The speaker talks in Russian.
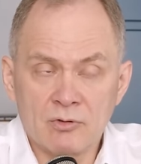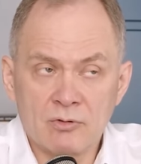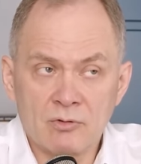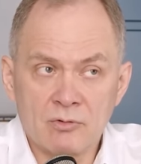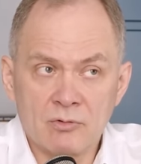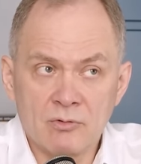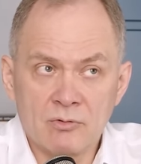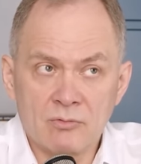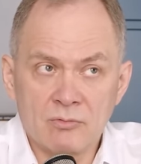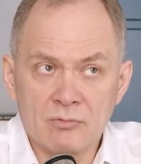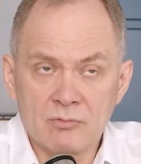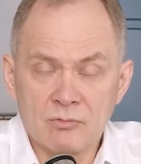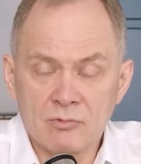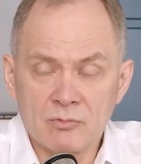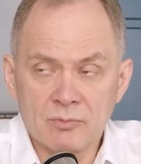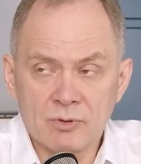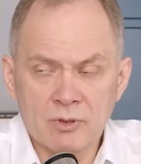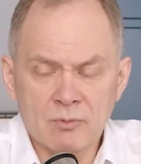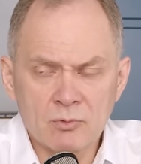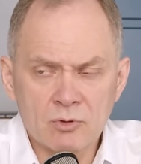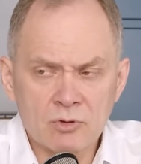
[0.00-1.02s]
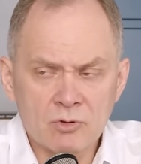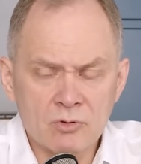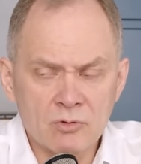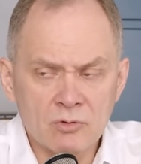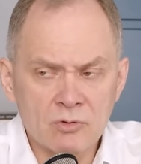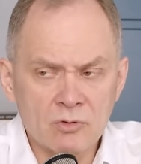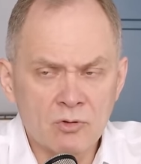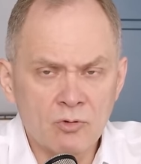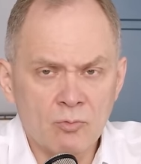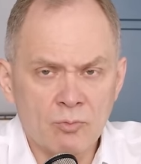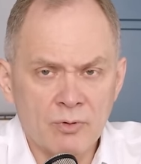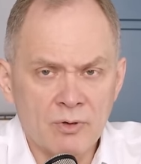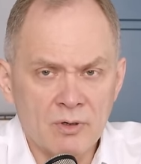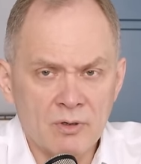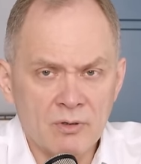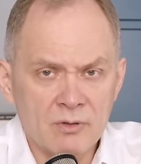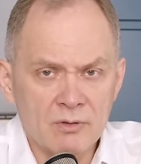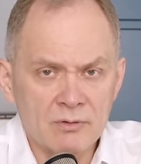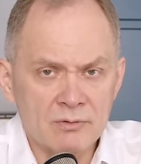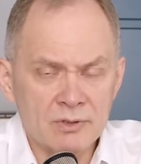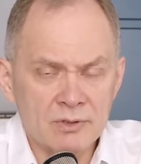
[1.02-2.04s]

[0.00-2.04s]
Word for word: Ну, потому что глупо